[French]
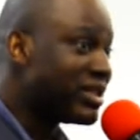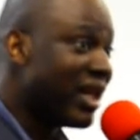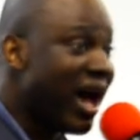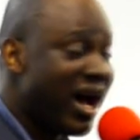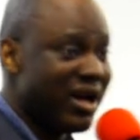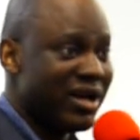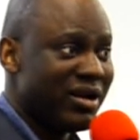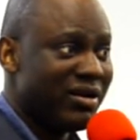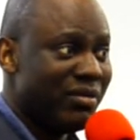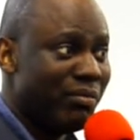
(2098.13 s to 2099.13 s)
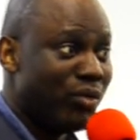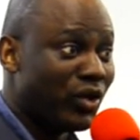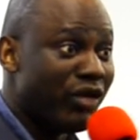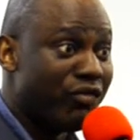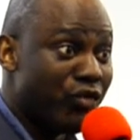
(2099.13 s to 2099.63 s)
cela pour
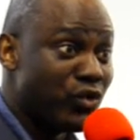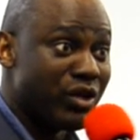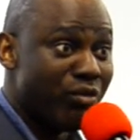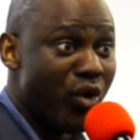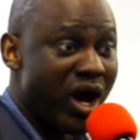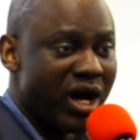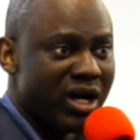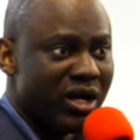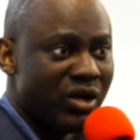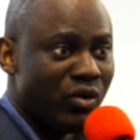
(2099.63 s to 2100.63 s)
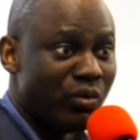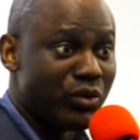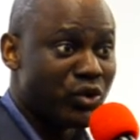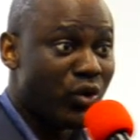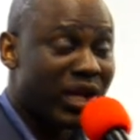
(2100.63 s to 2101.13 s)
que vous et moi, nous
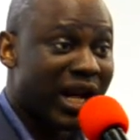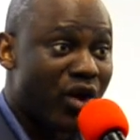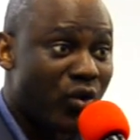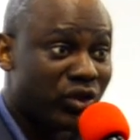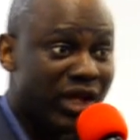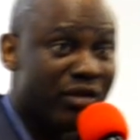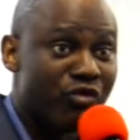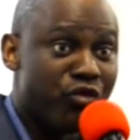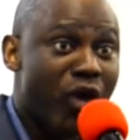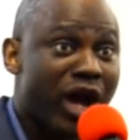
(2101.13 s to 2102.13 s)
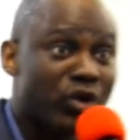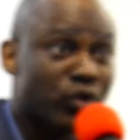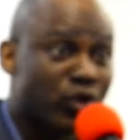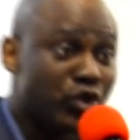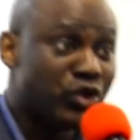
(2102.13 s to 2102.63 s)
puissions le rencontrer, voir
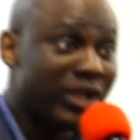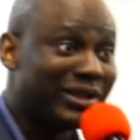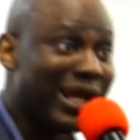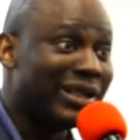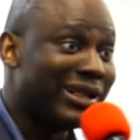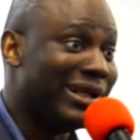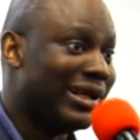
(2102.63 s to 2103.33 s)
notre Dieu tel qu'il